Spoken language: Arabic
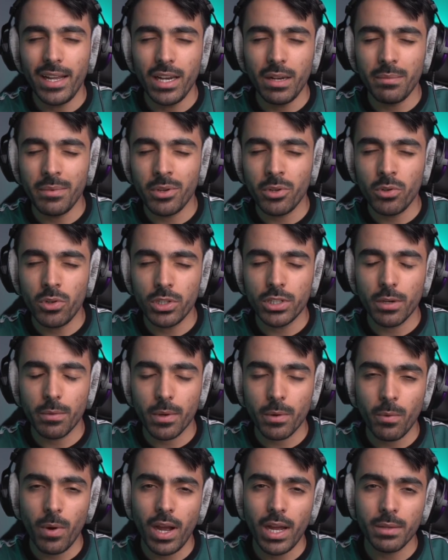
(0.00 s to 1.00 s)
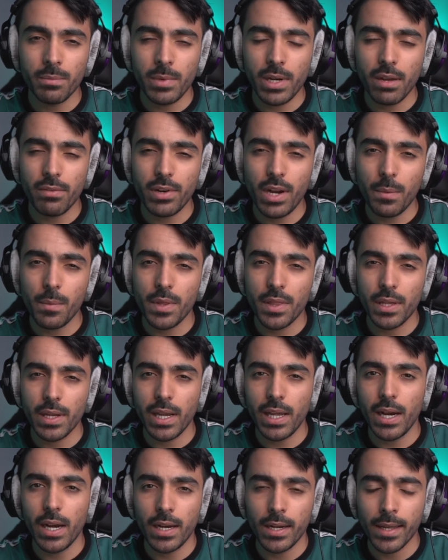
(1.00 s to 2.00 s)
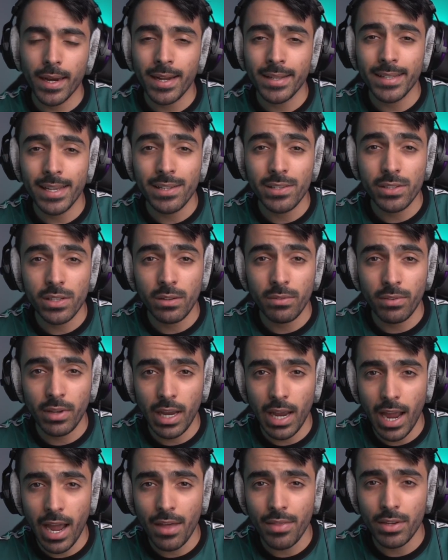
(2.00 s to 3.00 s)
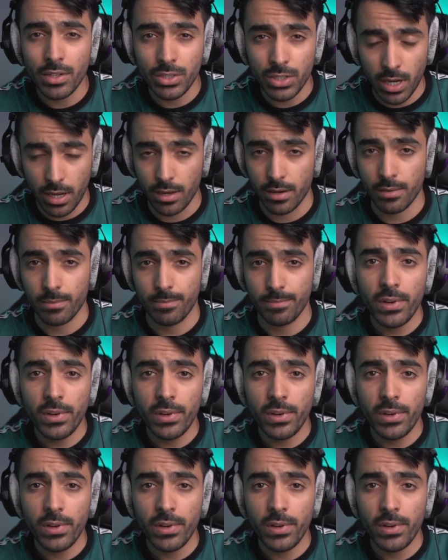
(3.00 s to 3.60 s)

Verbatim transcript: علمي ويعتبر واحد من الأفلام الثقيلة اللي راح تنزل في هذا الشهر